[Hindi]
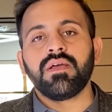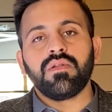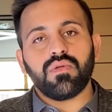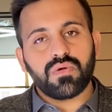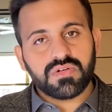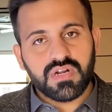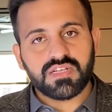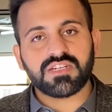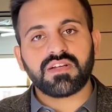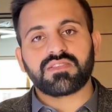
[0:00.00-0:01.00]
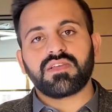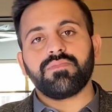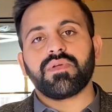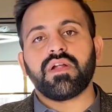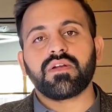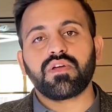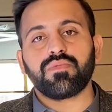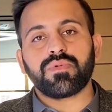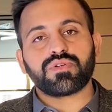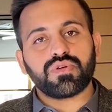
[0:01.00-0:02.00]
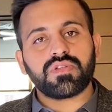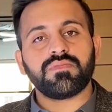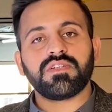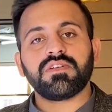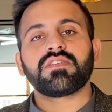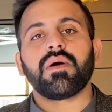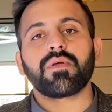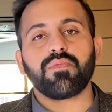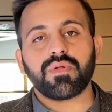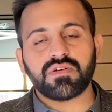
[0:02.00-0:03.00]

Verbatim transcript: लोग ट्रस्ट करते हैं ब्रांड के ऊपर चौधरी मजीद साहब के ऊपर